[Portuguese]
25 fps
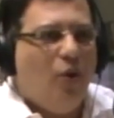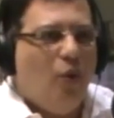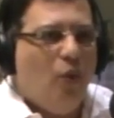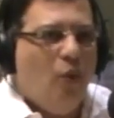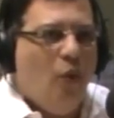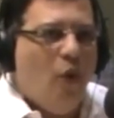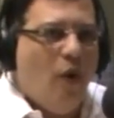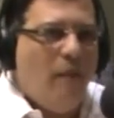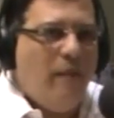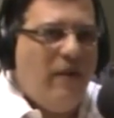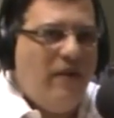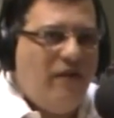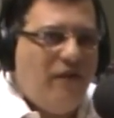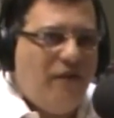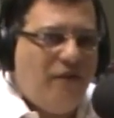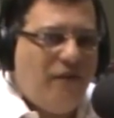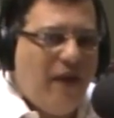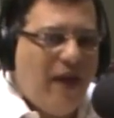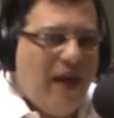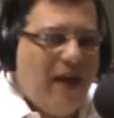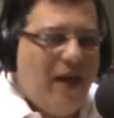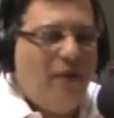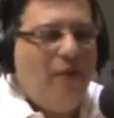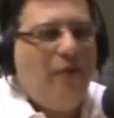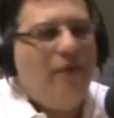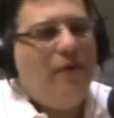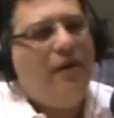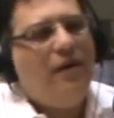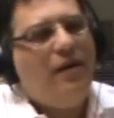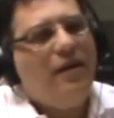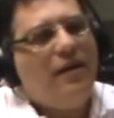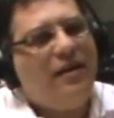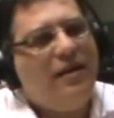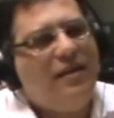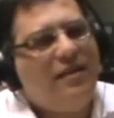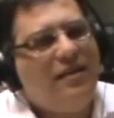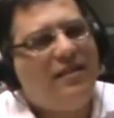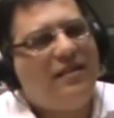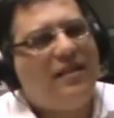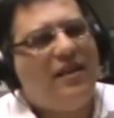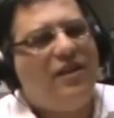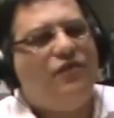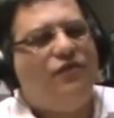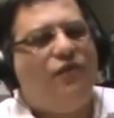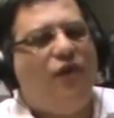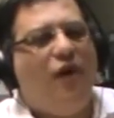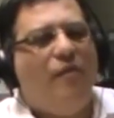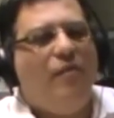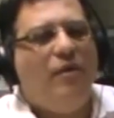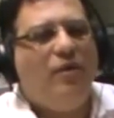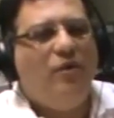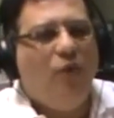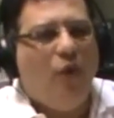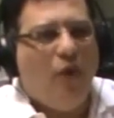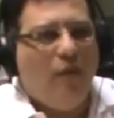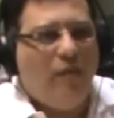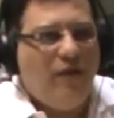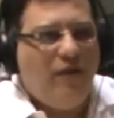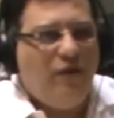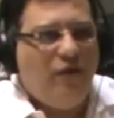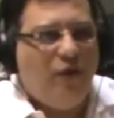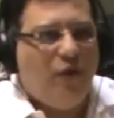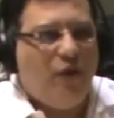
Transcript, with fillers: o homem de ferro que se transforma no homem